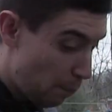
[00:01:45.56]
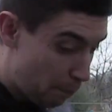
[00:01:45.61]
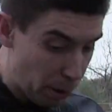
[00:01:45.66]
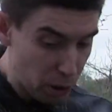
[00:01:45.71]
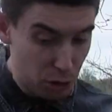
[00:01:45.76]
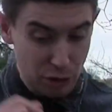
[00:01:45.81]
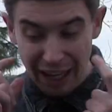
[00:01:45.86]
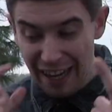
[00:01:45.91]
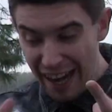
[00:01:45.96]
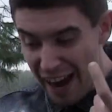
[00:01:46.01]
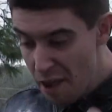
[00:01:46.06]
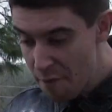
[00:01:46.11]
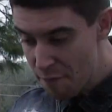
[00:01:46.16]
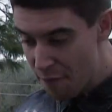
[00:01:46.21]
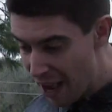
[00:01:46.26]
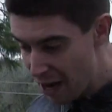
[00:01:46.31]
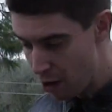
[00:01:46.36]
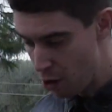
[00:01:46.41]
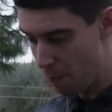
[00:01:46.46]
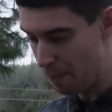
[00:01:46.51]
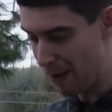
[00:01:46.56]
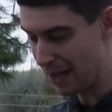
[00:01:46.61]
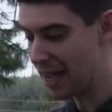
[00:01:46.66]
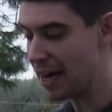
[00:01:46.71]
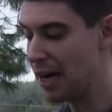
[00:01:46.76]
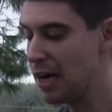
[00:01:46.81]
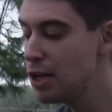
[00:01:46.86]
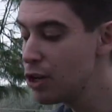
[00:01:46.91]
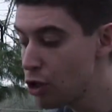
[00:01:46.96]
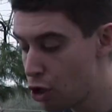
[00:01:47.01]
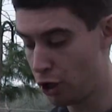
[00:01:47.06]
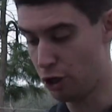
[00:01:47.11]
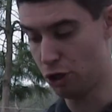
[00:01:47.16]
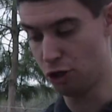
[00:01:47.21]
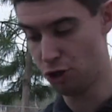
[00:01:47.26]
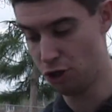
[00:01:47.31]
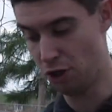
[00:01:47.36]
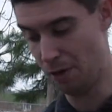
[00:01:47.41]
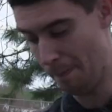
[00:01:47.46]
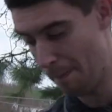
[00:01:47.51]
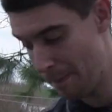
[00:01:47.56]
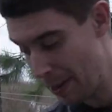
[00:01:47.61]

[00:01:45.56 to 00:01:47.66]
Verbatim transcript: Potrei farlo pagare all'ingrosso